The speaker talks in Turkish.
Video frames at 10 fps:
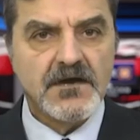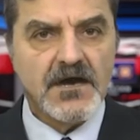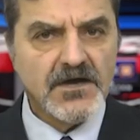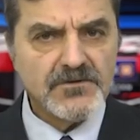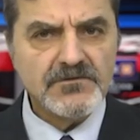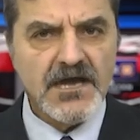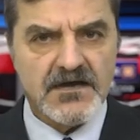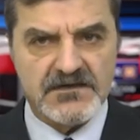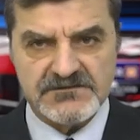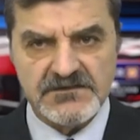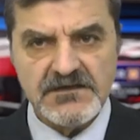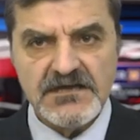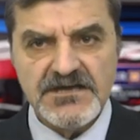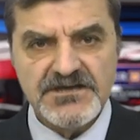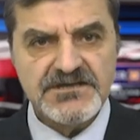Aruna adı
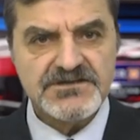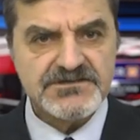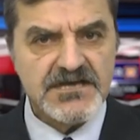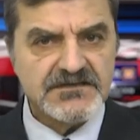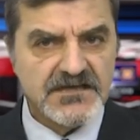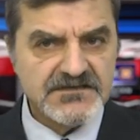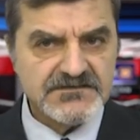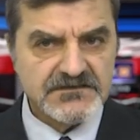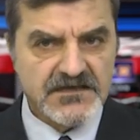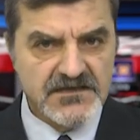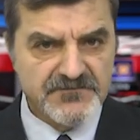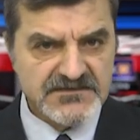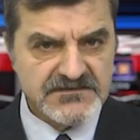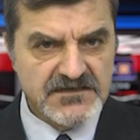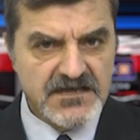Hititçe deniz
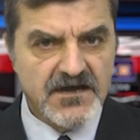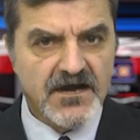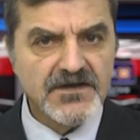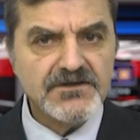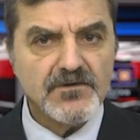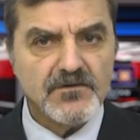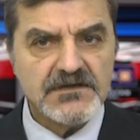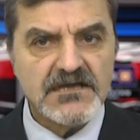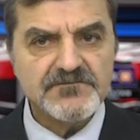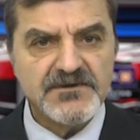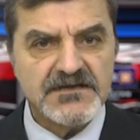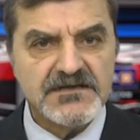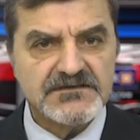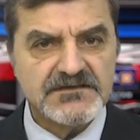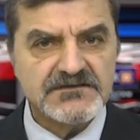kelimesiyle aynı olan bir
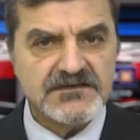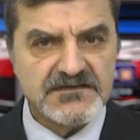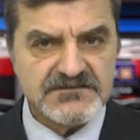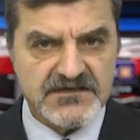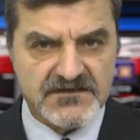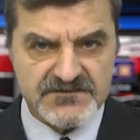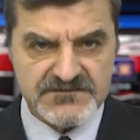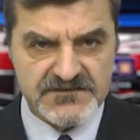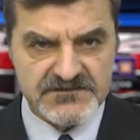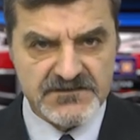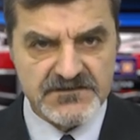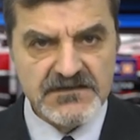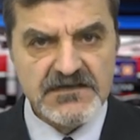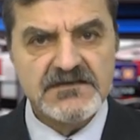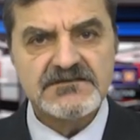Hitit deniz tanrısıydı.
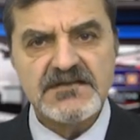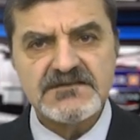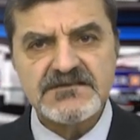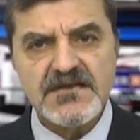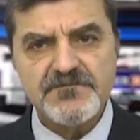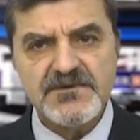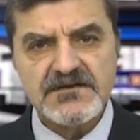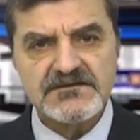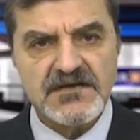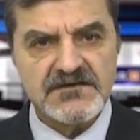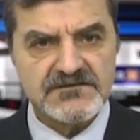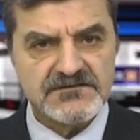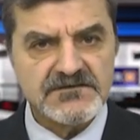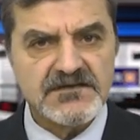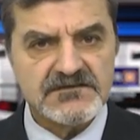Denize bir
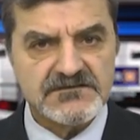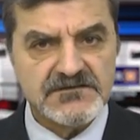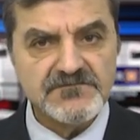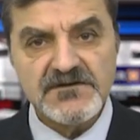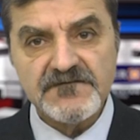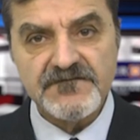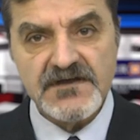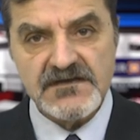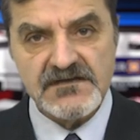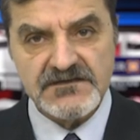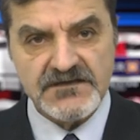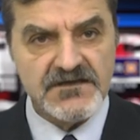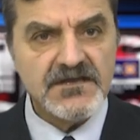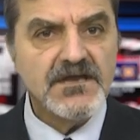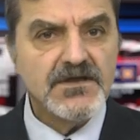tanrının adını mı
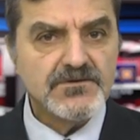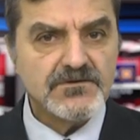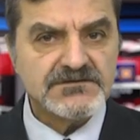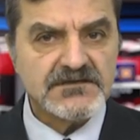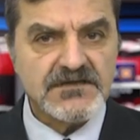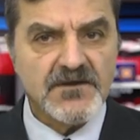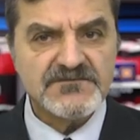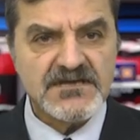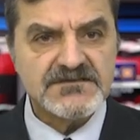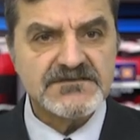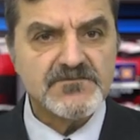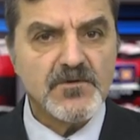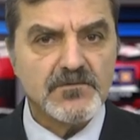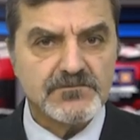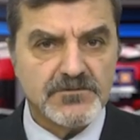verildiği yoksa tam tersi mi
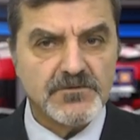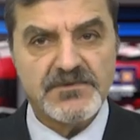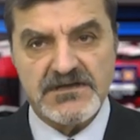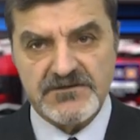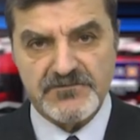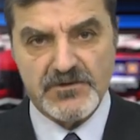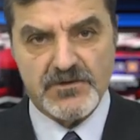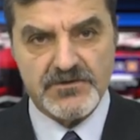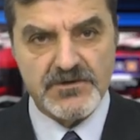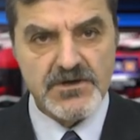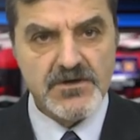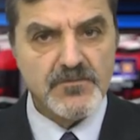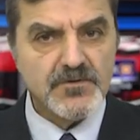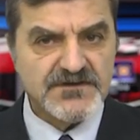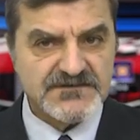olduğu bilinmiyor.
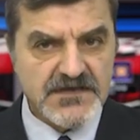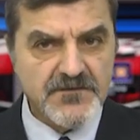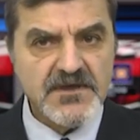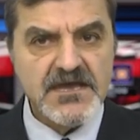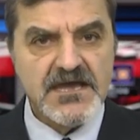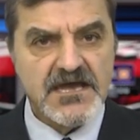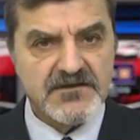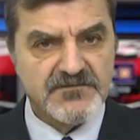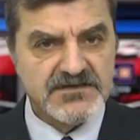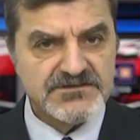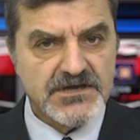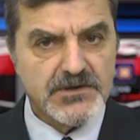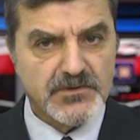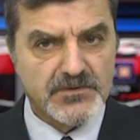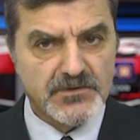Bu gizem Ermenice
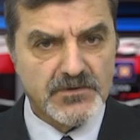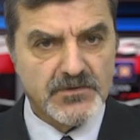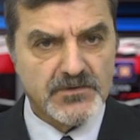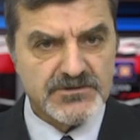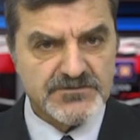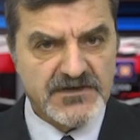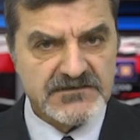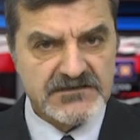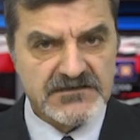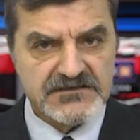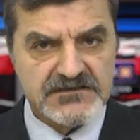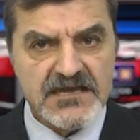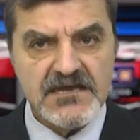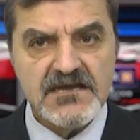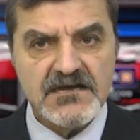günlük konuşma
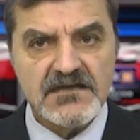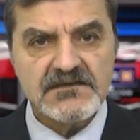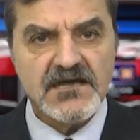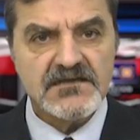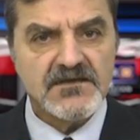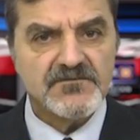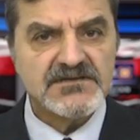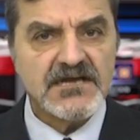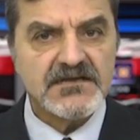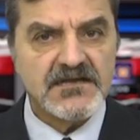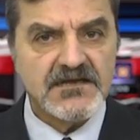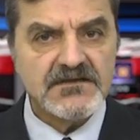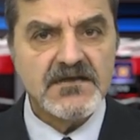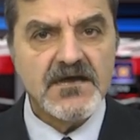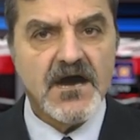dilinde kan anlamına
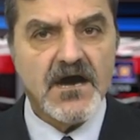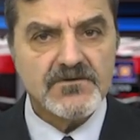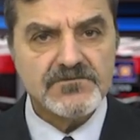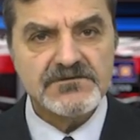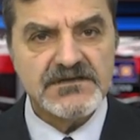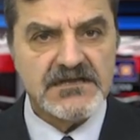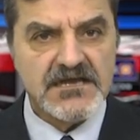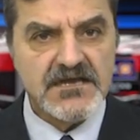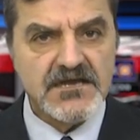gelen Arun ile